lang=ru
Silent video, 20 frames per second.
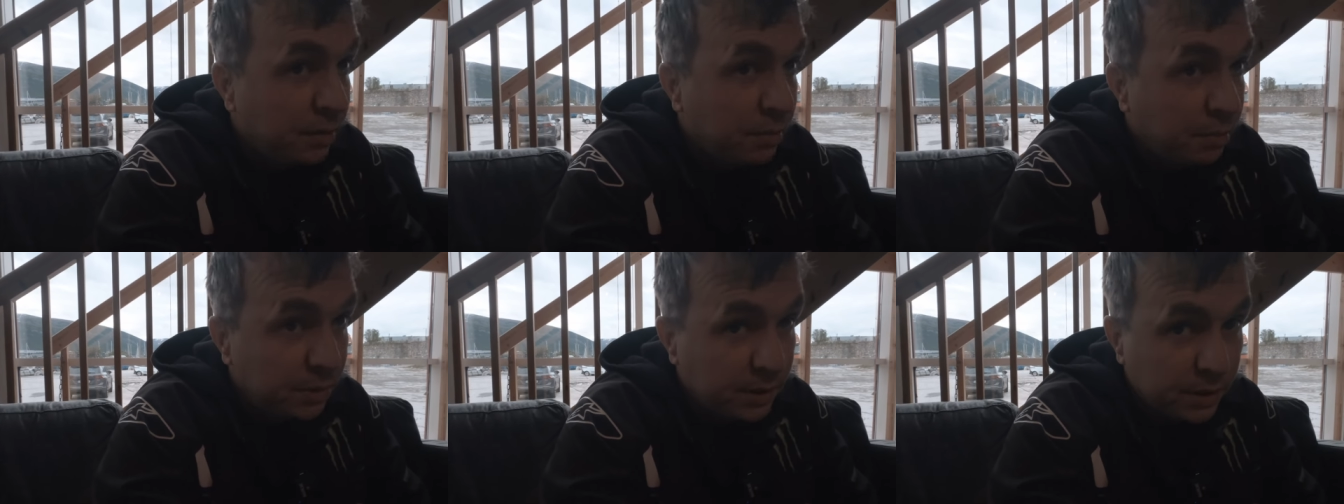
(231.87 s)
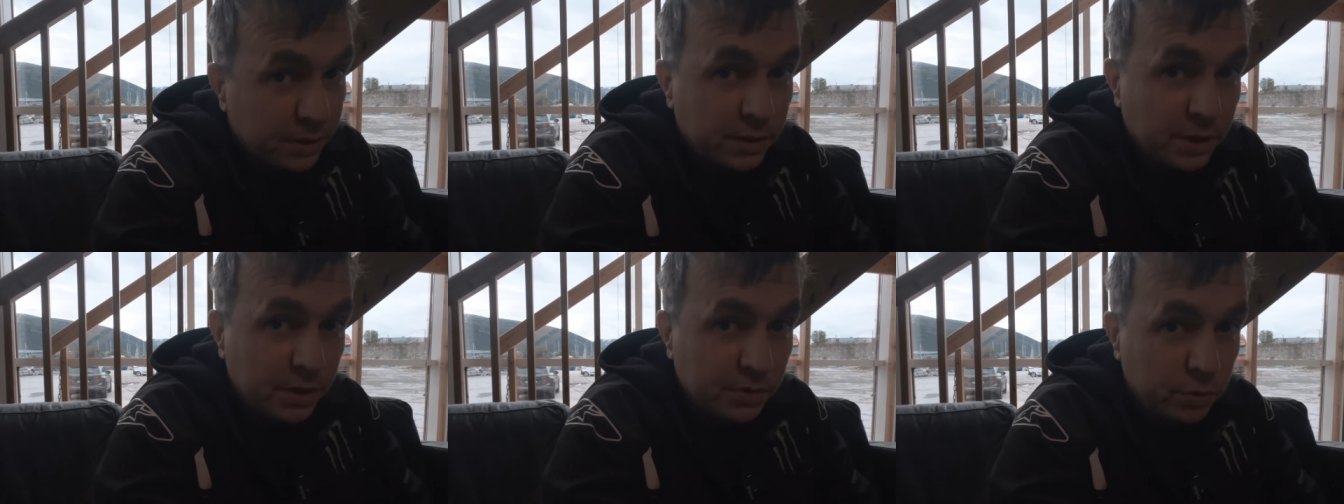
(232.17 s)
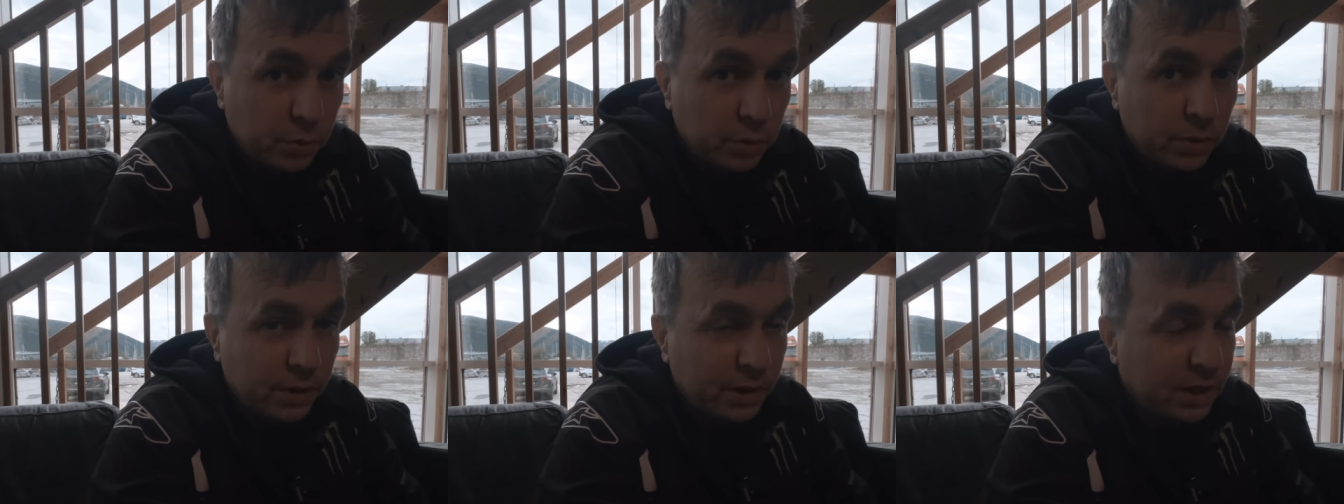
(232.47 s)
Мне сейчас
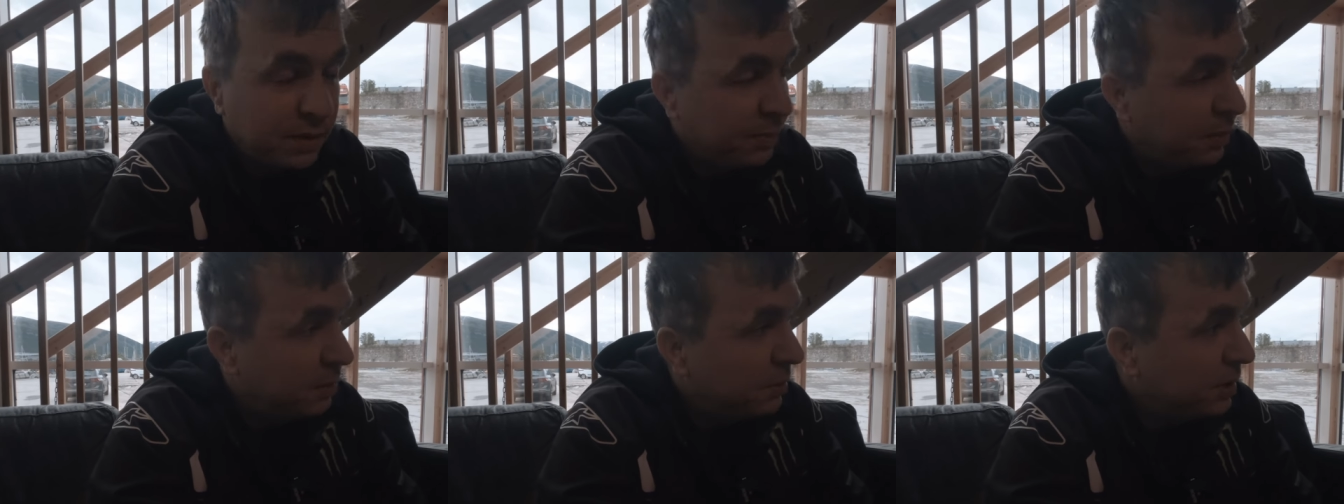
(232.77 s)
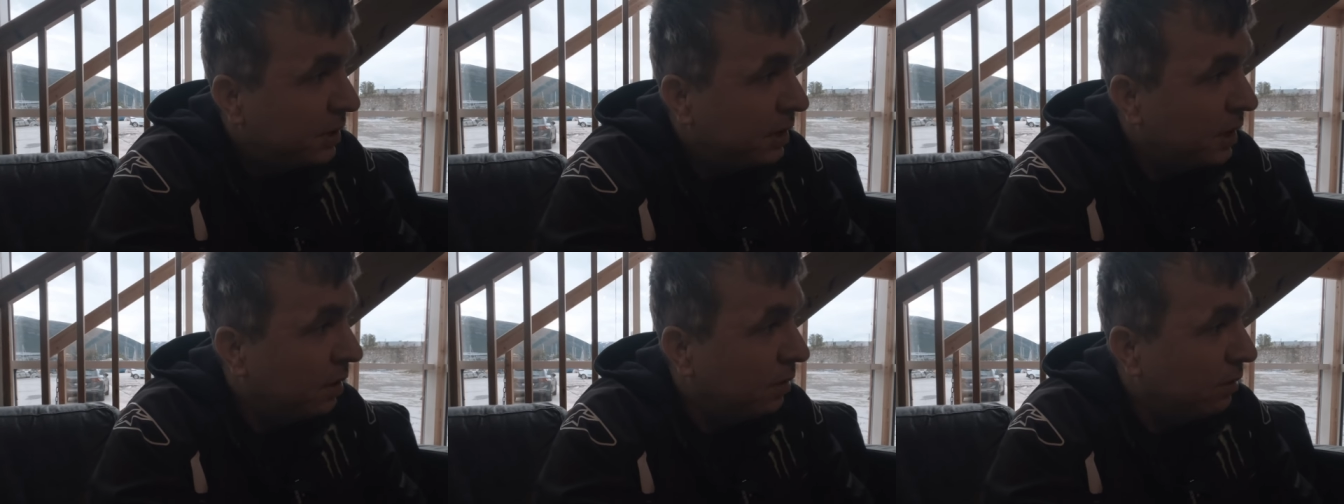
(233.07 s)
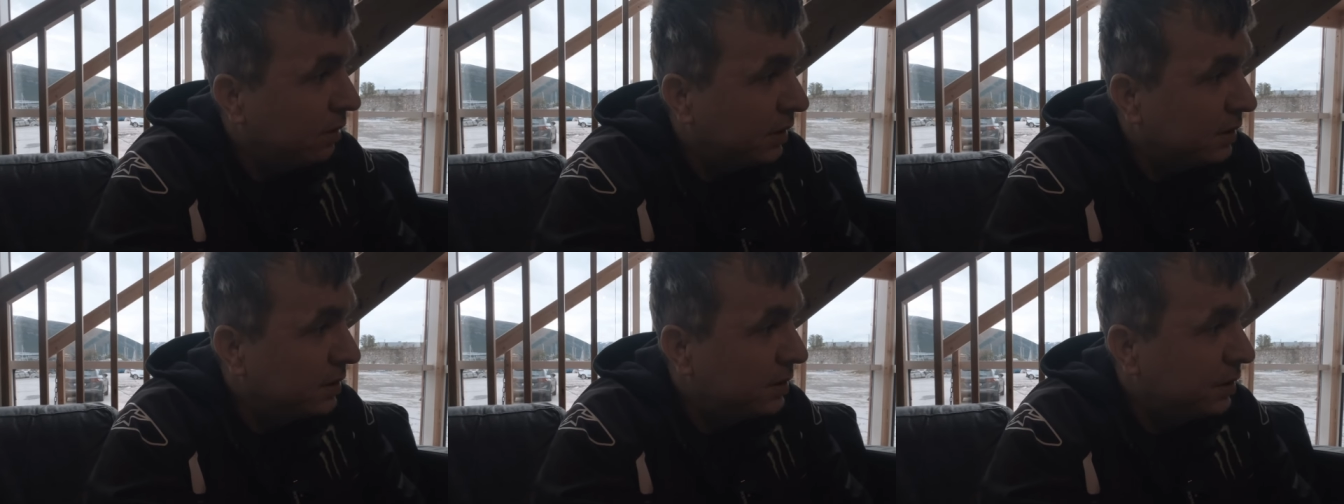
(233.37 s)
все-таки
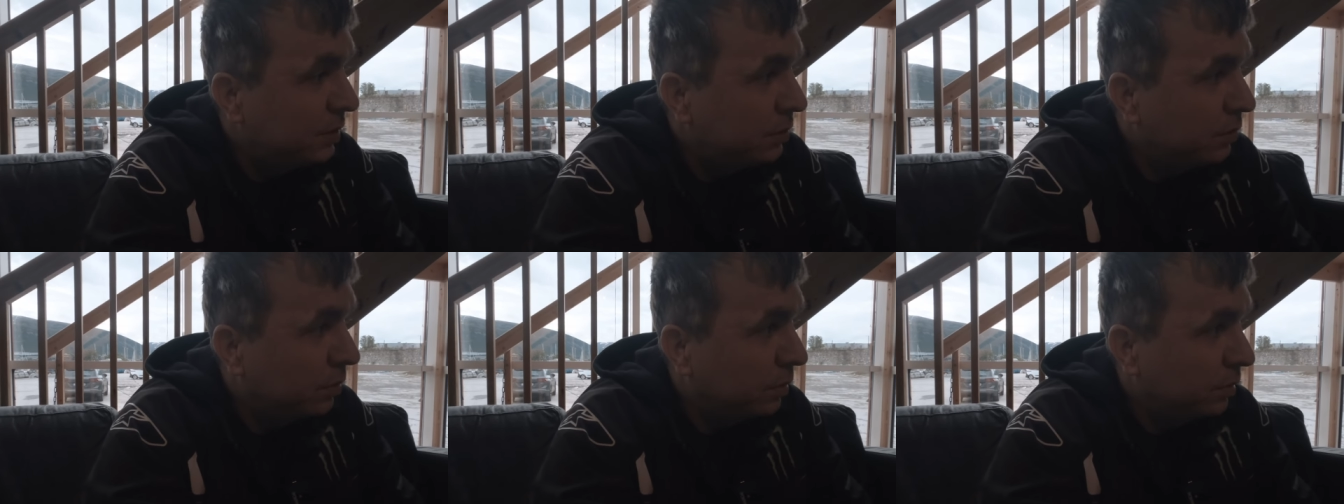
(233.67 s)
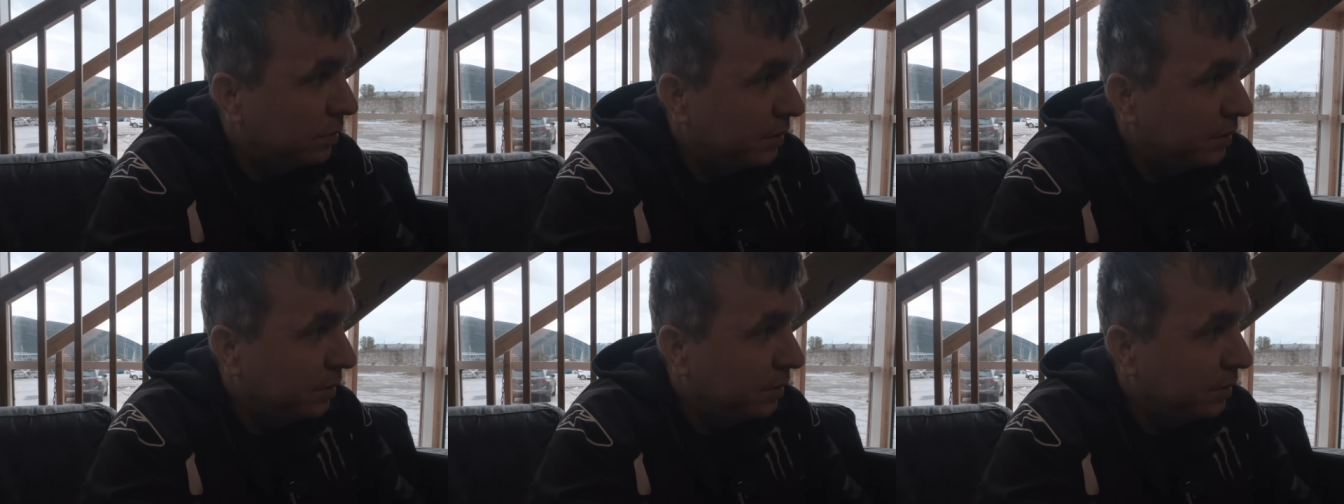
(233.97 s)
поменяют резину.